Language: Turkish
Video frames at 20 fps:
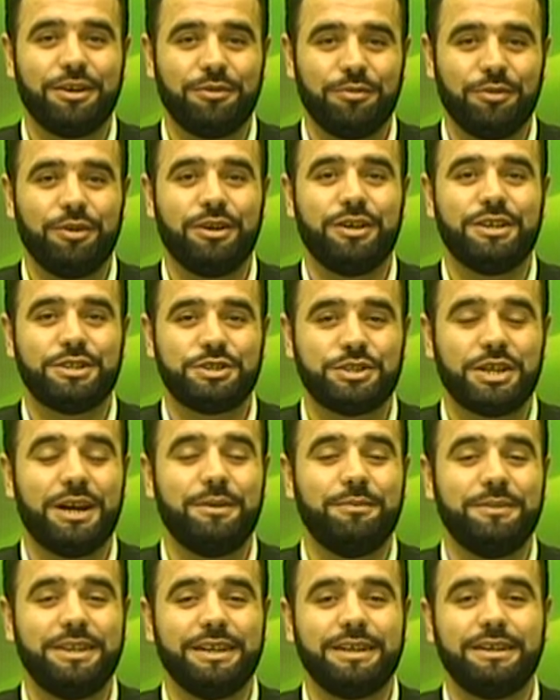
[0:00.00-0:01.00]
e,
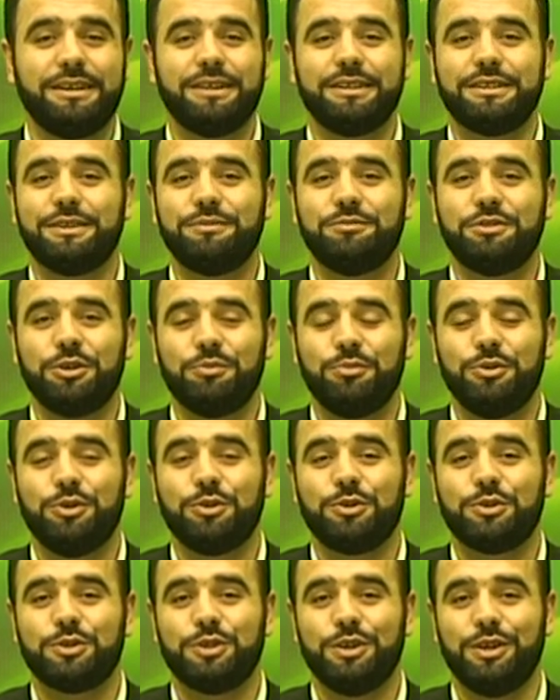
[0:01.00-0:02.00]
camide kıldım diye
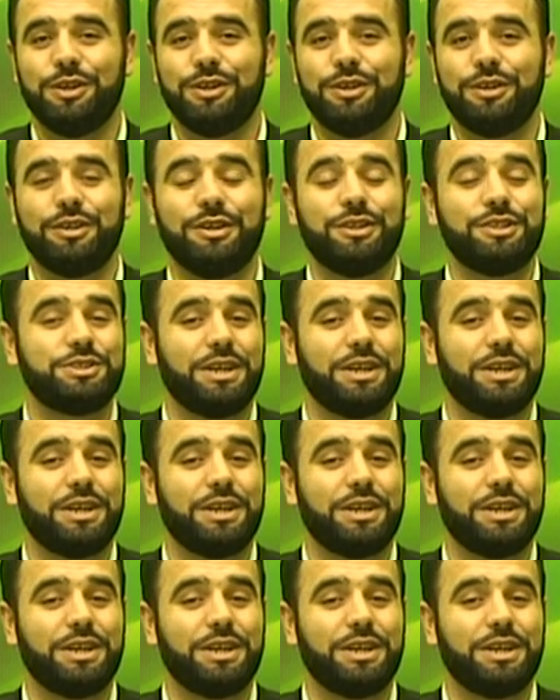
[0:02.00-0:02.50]
büyük e,